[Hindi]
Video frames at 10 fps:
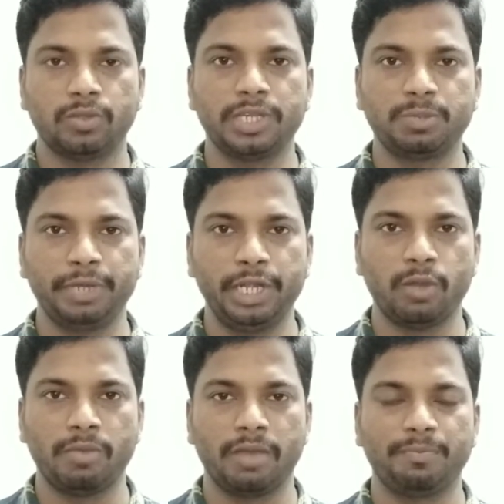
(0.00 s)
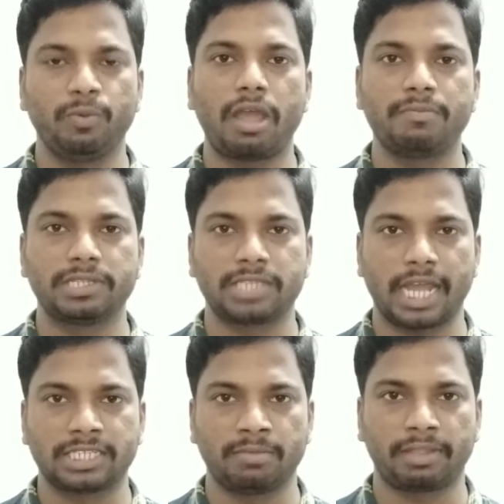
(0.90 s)
तो इस वीडियो में हम पूरा
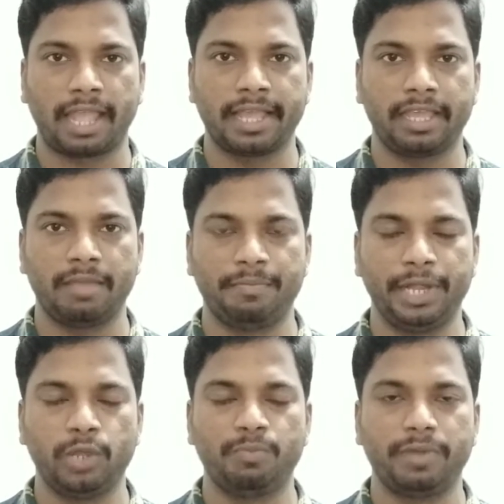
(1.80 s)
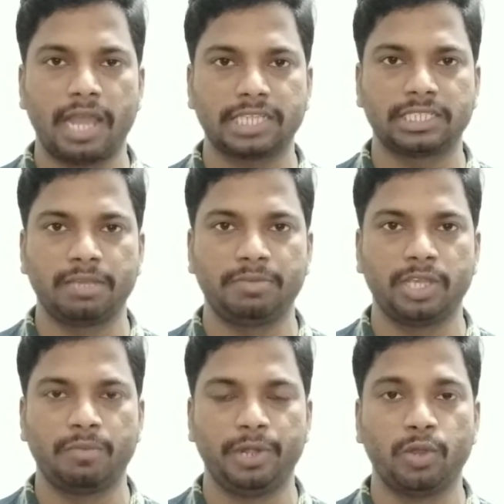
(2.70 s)
विस्तार से बताएंगे वीडियो बिना स्किप
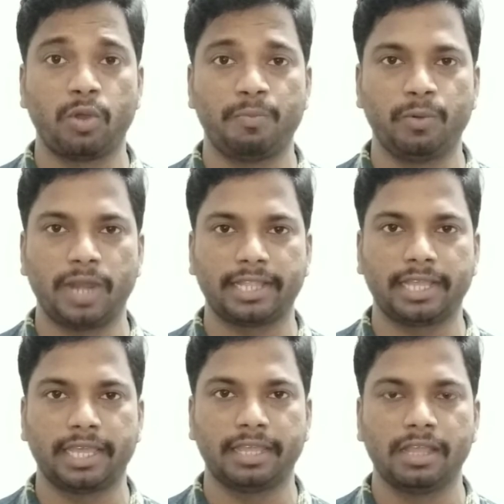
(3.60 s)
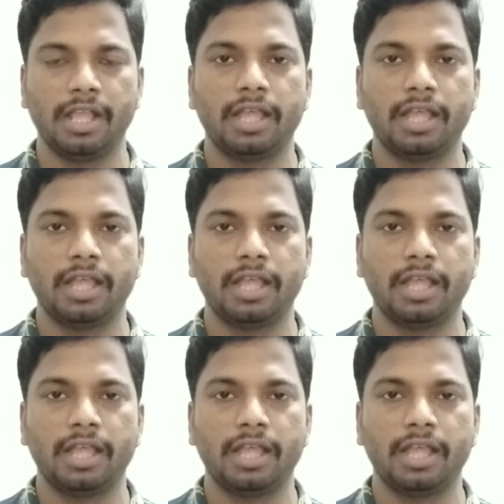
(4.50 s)
किए वीडियो को पूरा देखें